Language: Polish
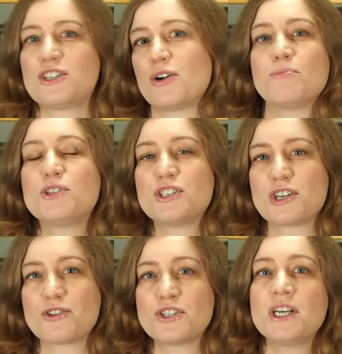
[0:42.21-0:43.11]
robić
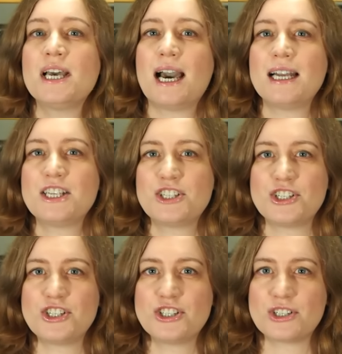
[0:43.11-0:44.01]
coś, a nie
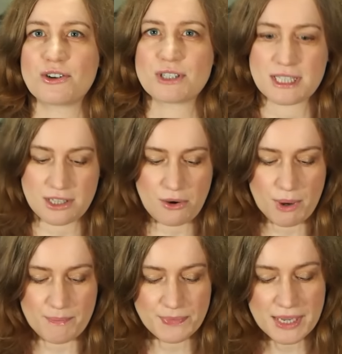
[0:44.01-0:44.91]
siedzieć tylko za
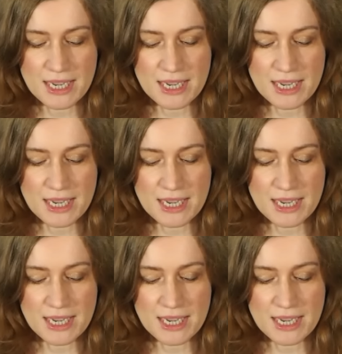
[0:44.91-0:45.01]
stołem.